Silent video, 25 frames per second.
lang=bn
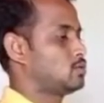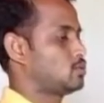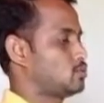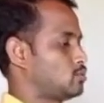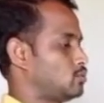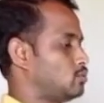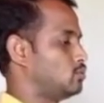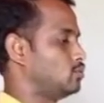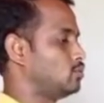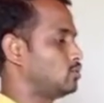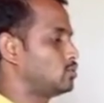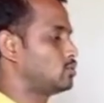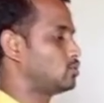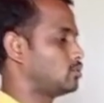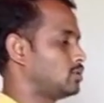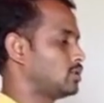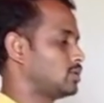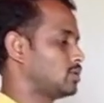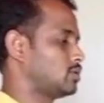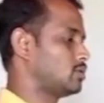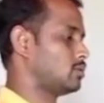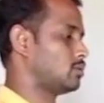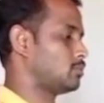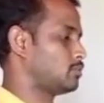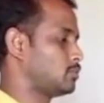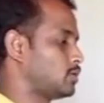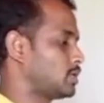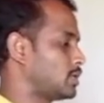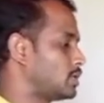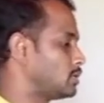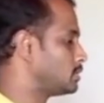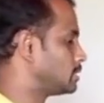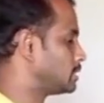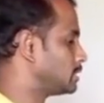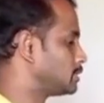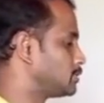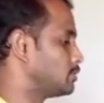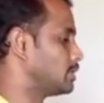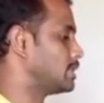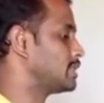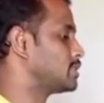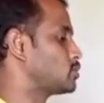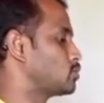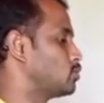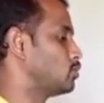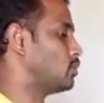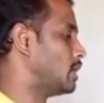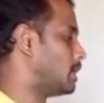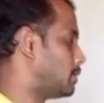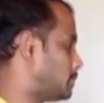স্কুল ছুটির গল্প এখন কিছু নেই স্কুলে